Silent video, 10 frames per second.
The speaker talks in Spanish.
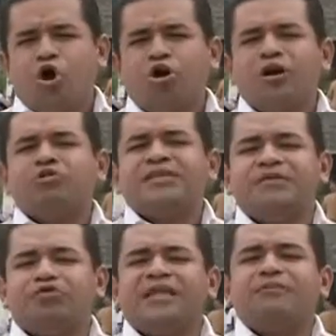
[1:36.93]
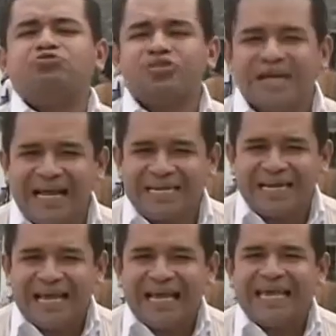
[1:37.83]
con el objetivo de demostrar
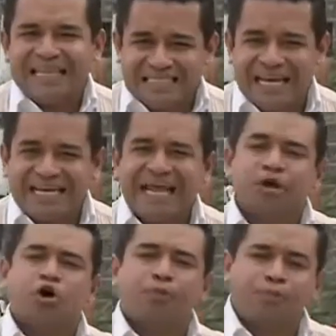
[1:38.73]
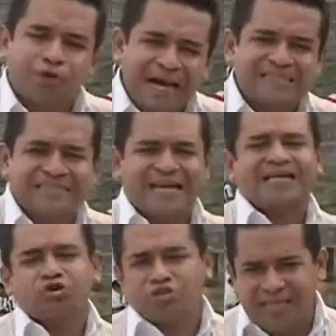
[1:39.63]
que desean reincorporarse a la
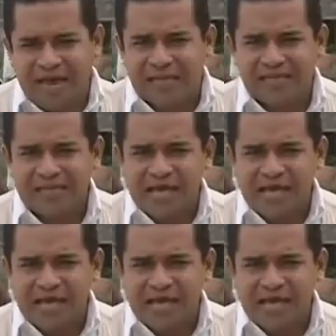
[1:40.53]
sociedad.